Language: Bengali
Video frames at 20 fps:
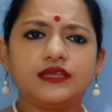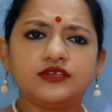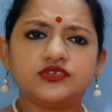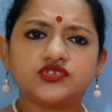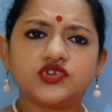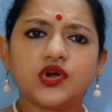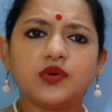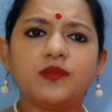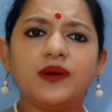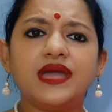
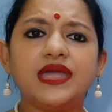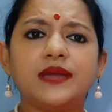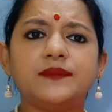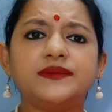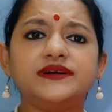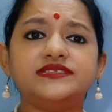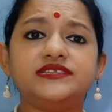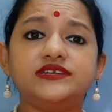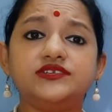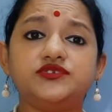সবাই
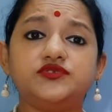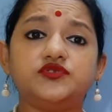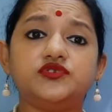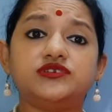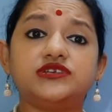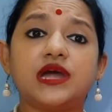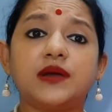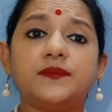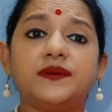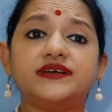আমাদের
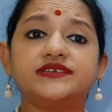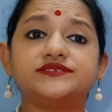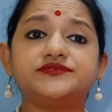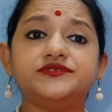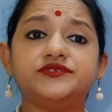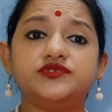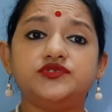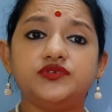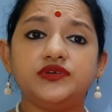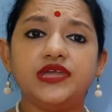ঝোটা বাসন
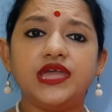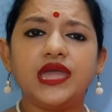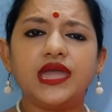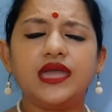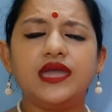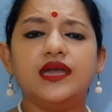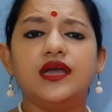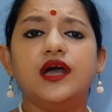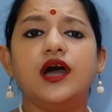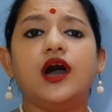ধুয়ে
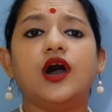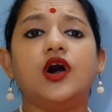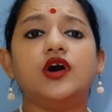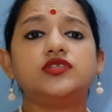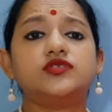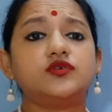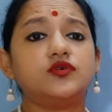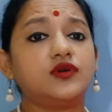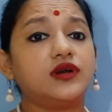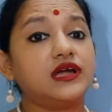
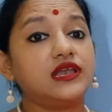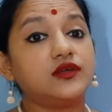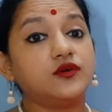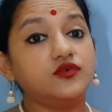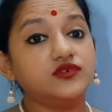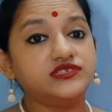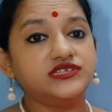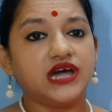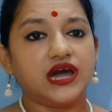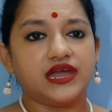অতকাল
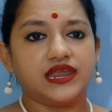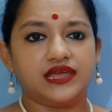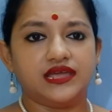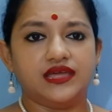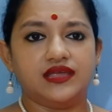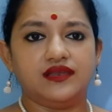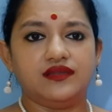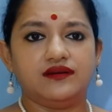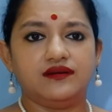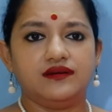গুজারে
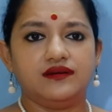গেল